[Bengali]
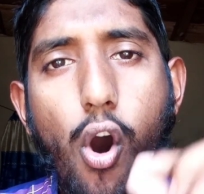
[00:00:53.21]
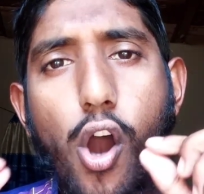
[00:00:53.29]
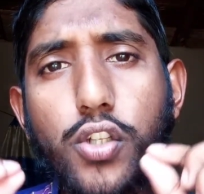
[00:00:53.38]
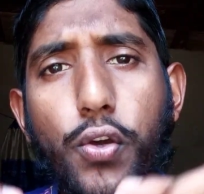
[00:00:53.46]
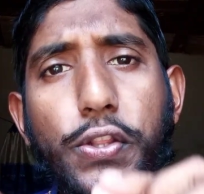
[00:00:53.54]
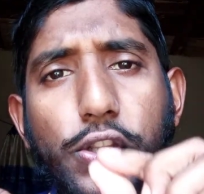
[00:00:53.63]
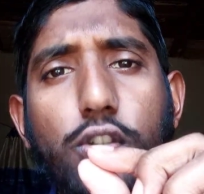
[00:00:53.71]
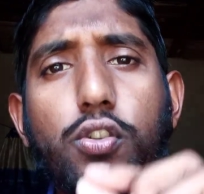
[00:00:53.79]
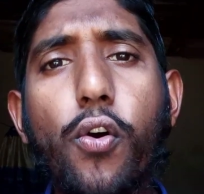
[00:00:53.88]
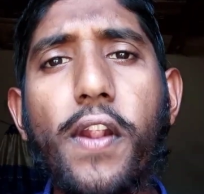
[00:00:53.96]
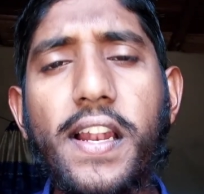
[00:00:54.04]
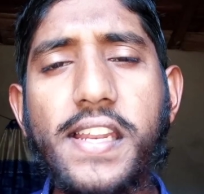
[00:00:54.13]
অসুস্থ
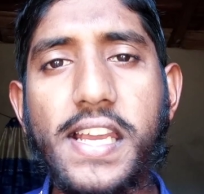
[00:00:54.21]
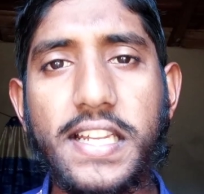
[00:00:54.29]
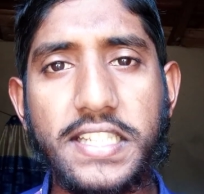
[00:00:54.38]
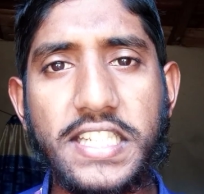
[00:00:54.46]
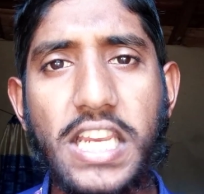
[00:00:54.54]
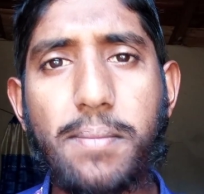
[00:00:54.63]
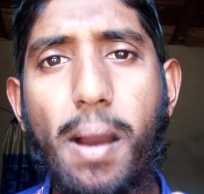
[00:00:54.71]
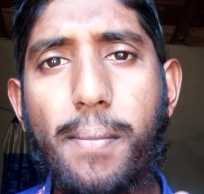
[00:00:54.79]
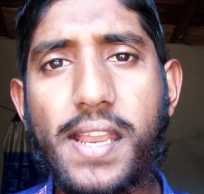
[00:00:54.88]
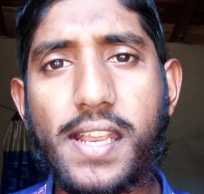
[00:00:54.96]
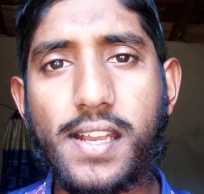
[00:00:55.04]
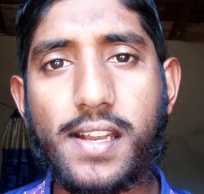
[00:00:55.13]
শরীর নিয়ে
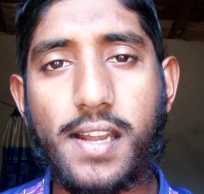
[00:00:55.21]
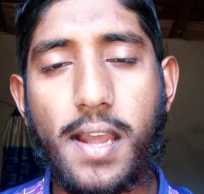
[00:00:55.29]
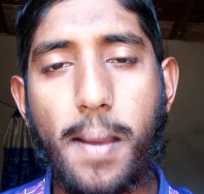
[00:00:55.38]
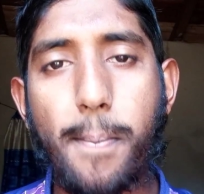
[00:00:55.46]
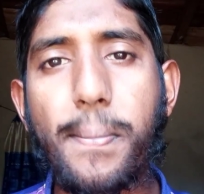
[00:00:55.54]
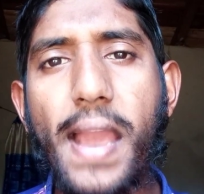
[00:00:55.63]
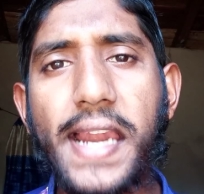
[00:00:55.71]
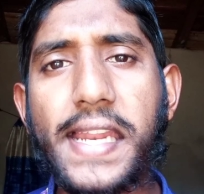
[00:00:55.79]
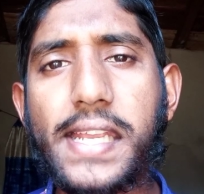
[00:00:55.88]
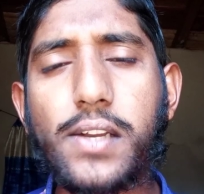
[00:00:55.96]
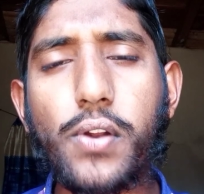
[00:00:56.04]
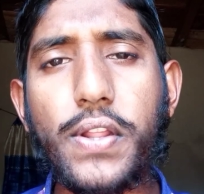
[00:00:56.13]
যেভাবে
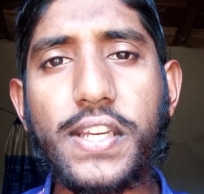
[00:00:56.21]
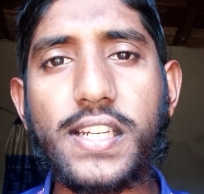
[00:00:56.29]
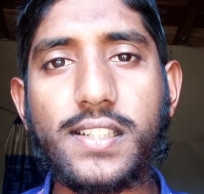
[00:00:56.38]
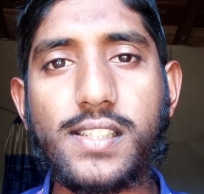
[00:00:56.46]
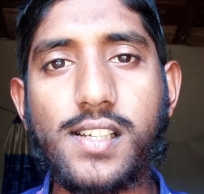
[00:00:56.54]
ব্যাটিং করেছেন